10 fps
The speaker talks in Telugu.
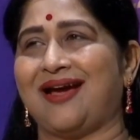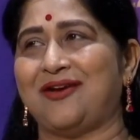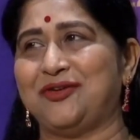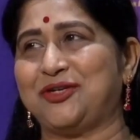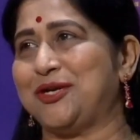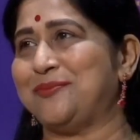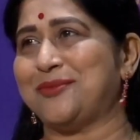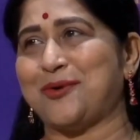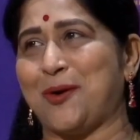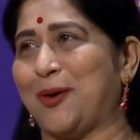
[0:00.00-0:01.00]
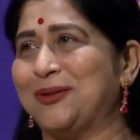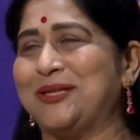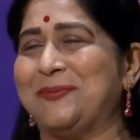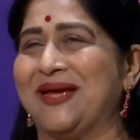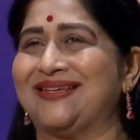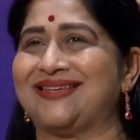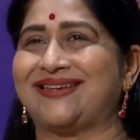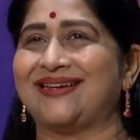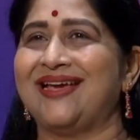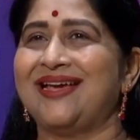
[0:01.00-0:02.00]
ఐ విష్ ఆల్ ద
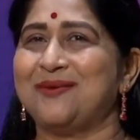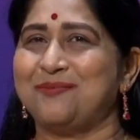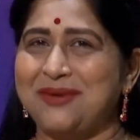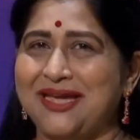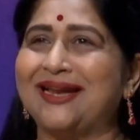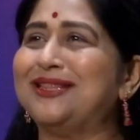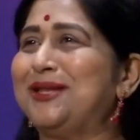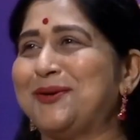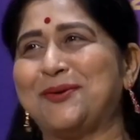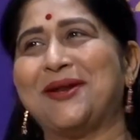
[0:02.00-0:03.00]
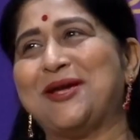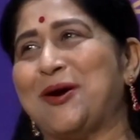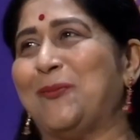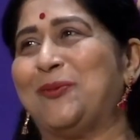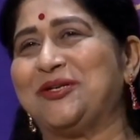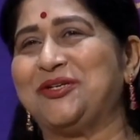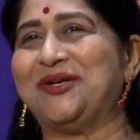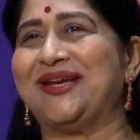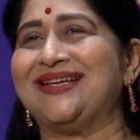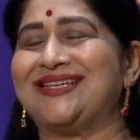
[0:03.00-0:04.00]
బెస్ట్ మీరందరూ కూడా ఈ
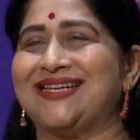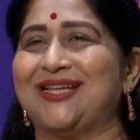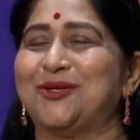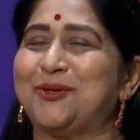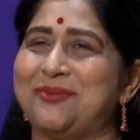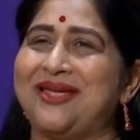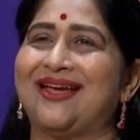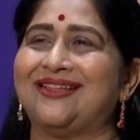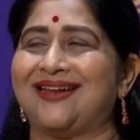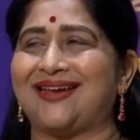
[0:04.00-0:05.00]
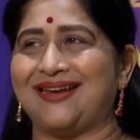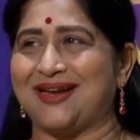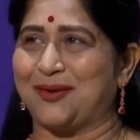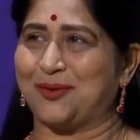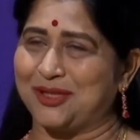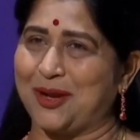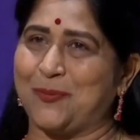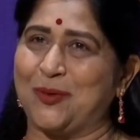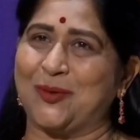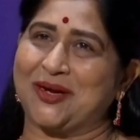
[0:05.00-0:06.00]
ఆపర్చునిటీ ఇచ్చినందుకు మీ అందరికీ నా
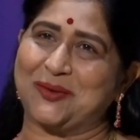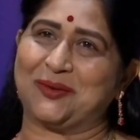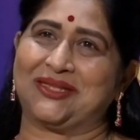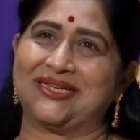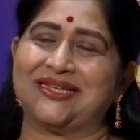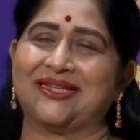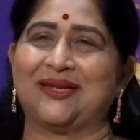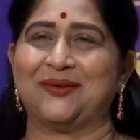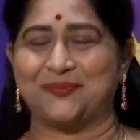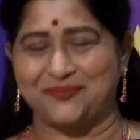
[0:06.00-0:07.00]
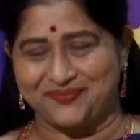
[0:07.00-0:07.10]
హృదయపూర్వక కృతజ్ఞతలు